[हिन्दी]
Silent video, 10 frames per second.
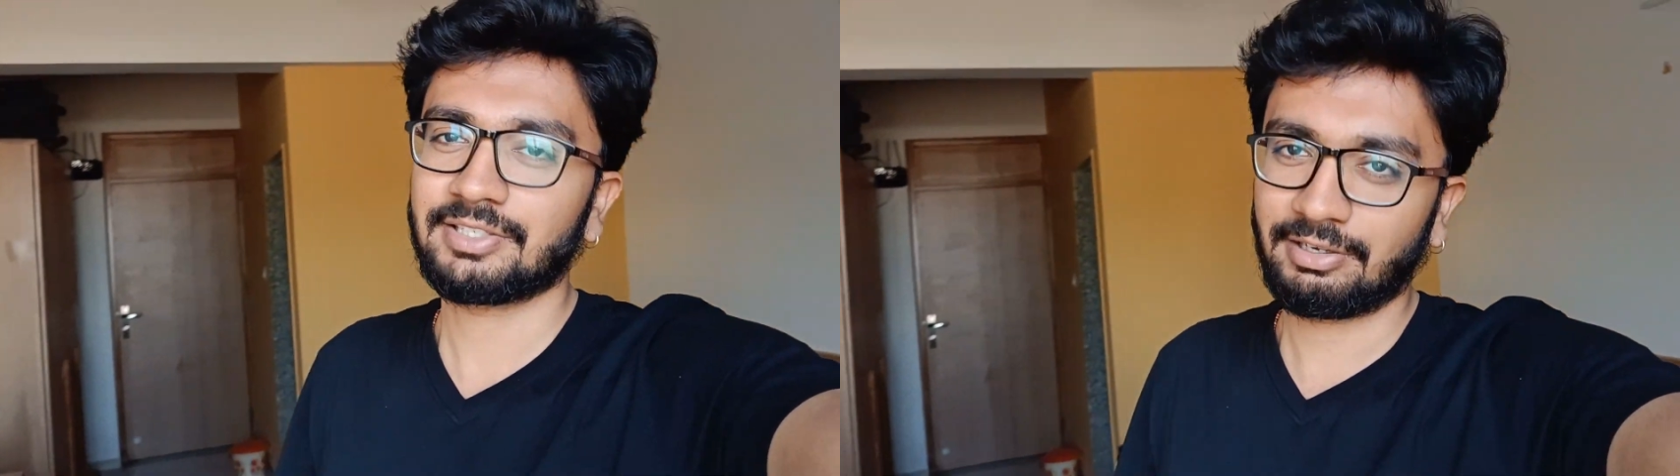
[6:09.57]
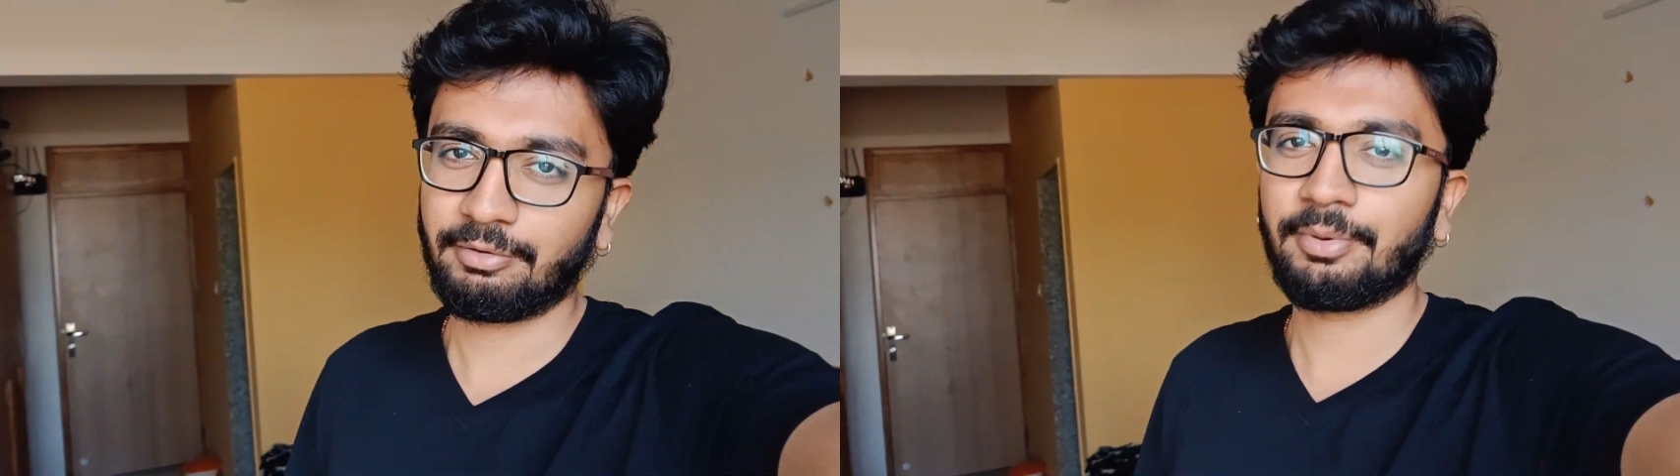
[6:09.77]

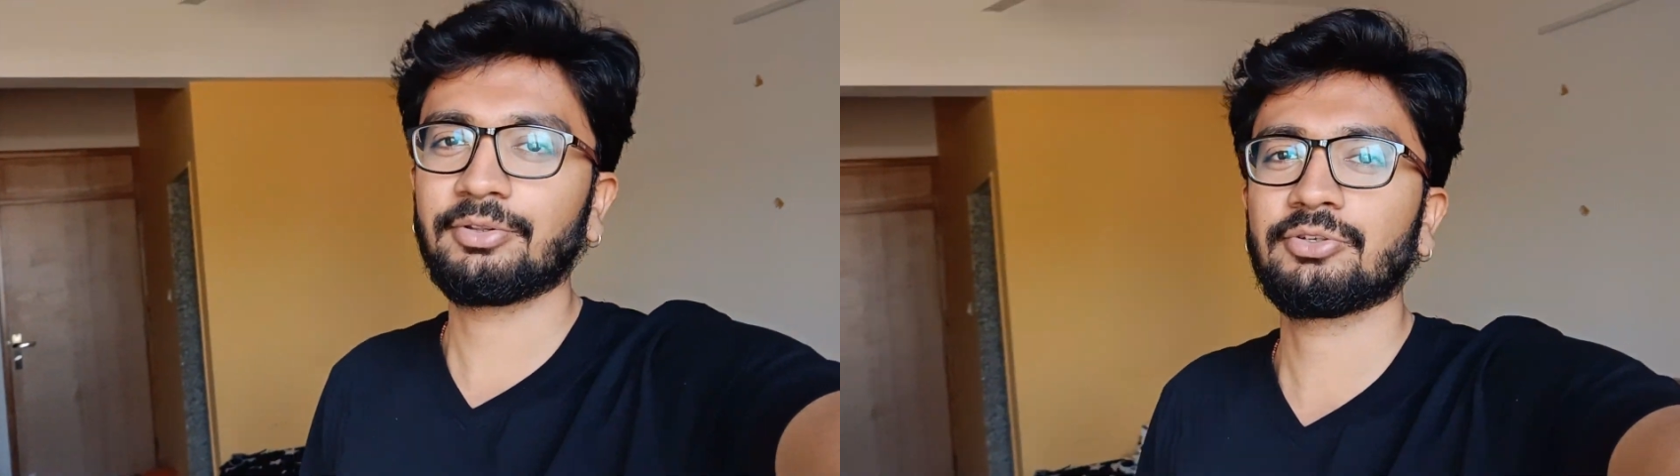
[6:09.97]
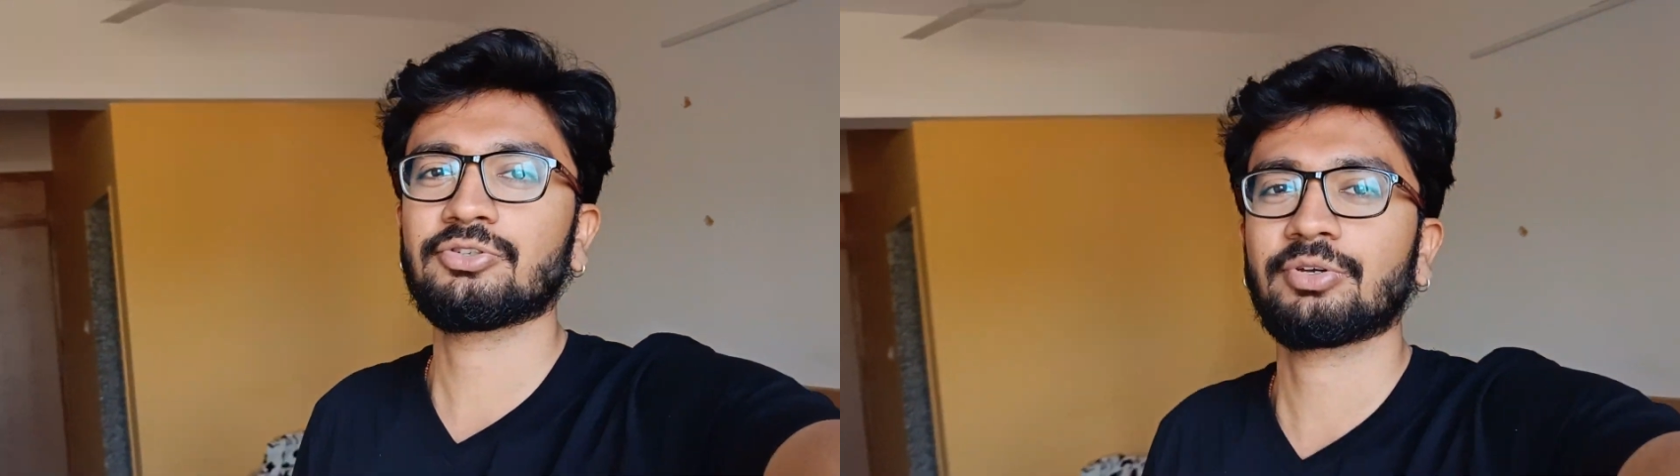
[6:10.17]
सर्वे
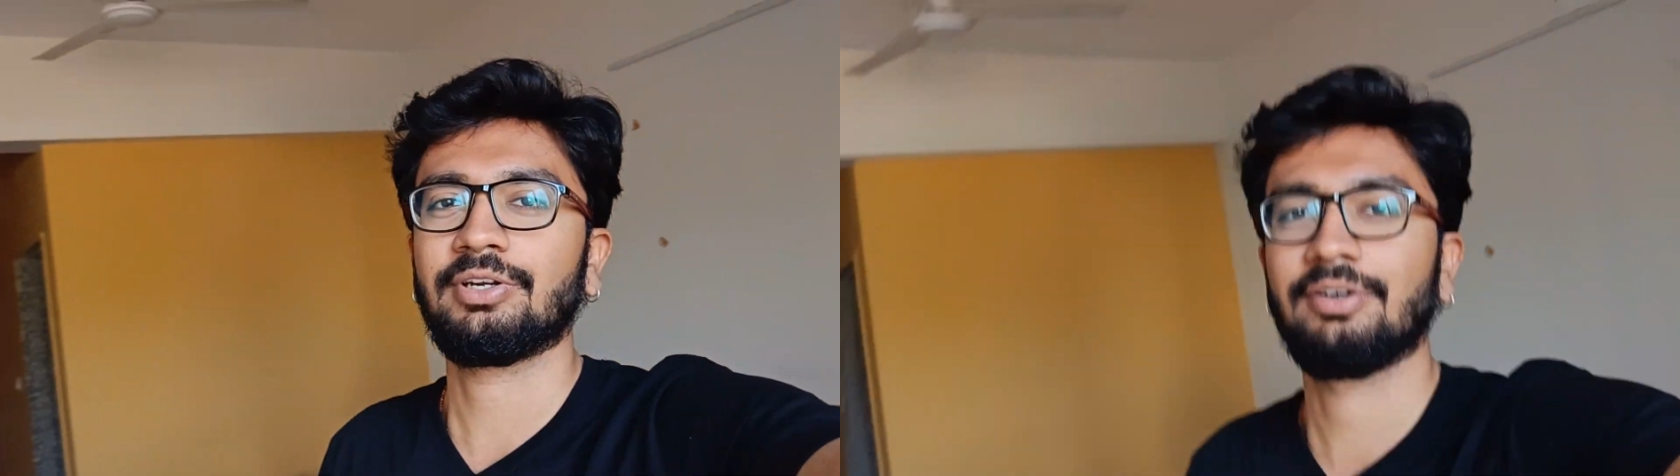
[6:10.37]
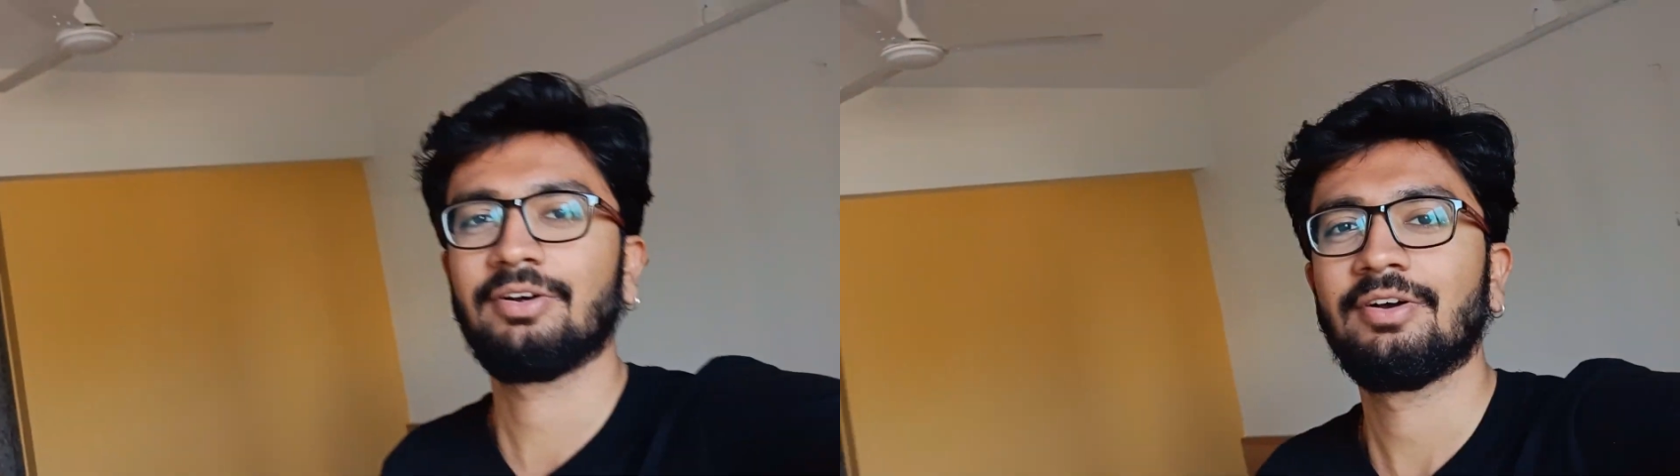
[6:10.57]
बहुत सुखी
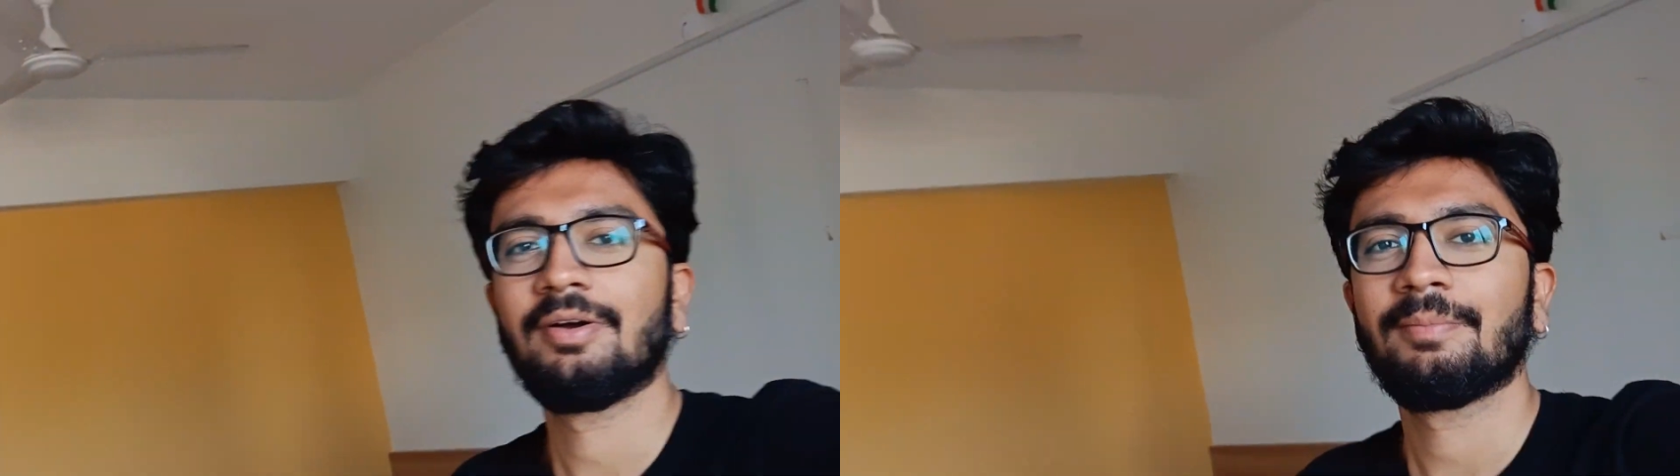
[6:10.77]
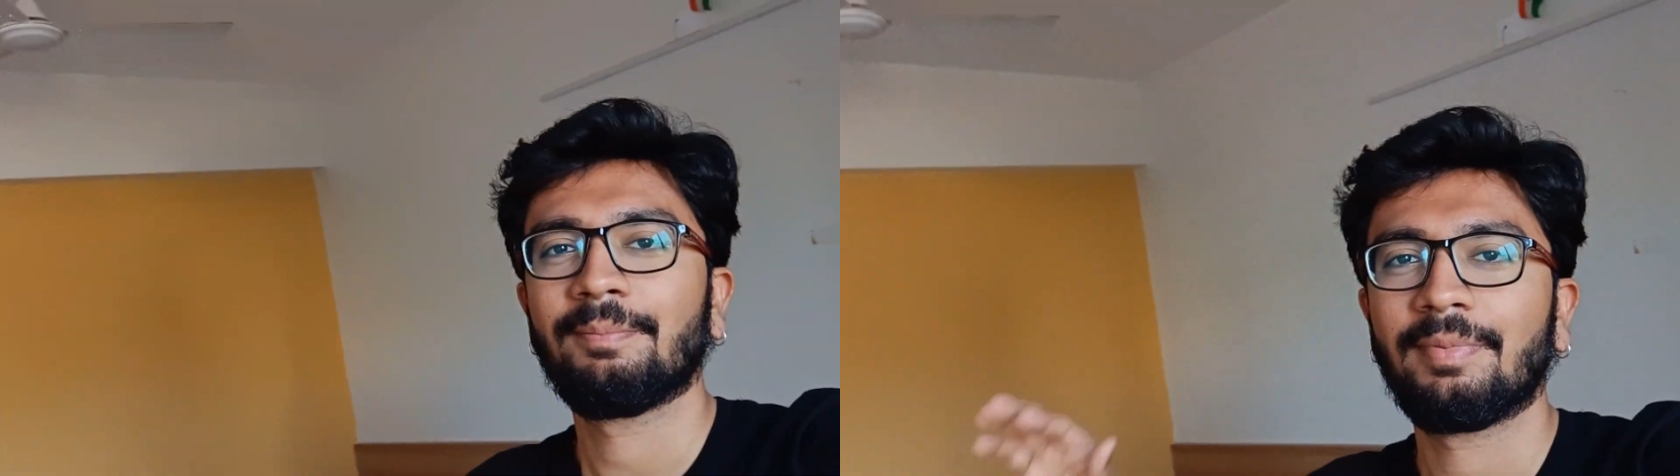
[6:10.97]
ना
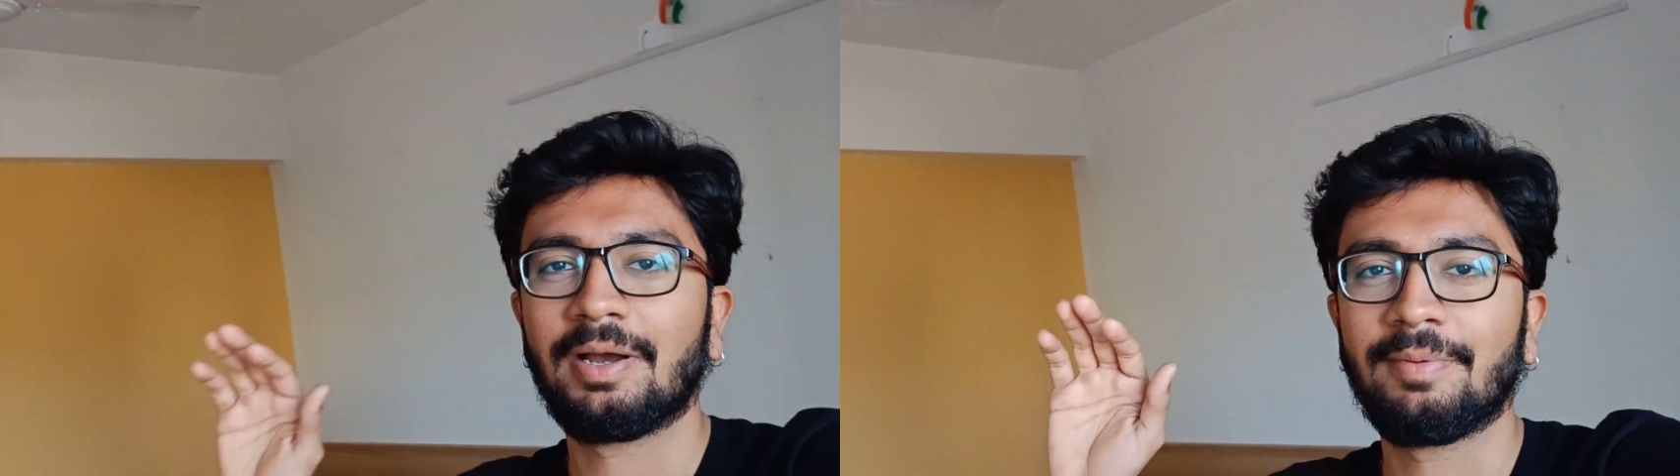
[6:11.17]
बाय